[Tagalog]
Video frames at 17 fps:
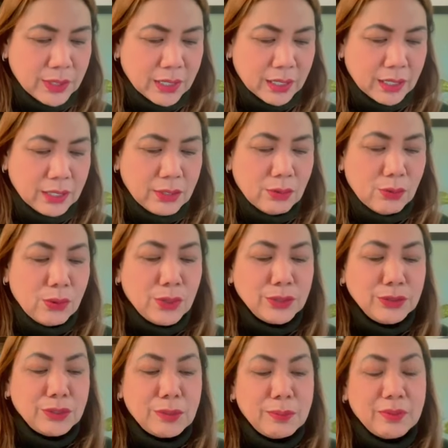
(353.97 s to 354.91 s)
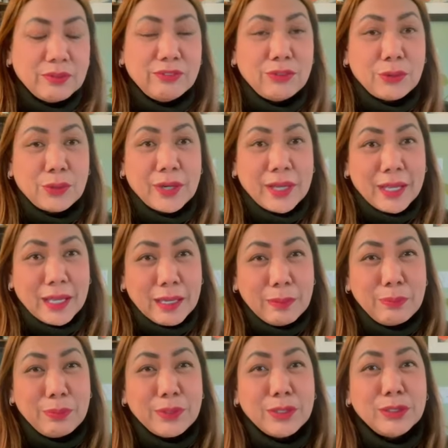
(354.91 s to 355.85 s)
okay, on or before
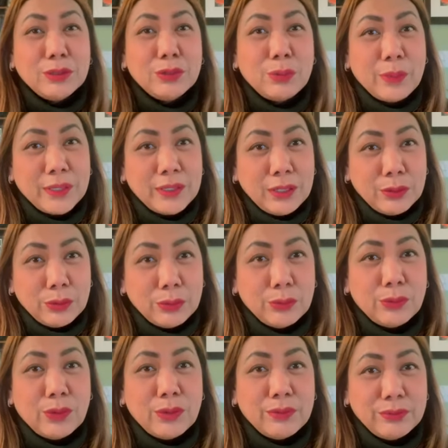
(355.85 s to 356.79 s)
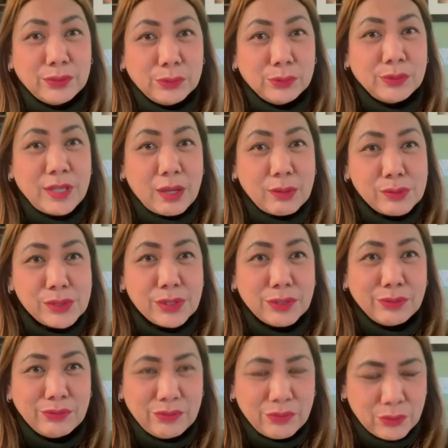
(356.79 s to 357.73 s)
April 22 of
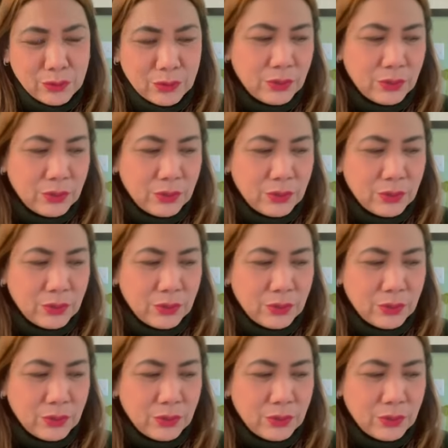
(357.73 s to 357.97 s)
2004.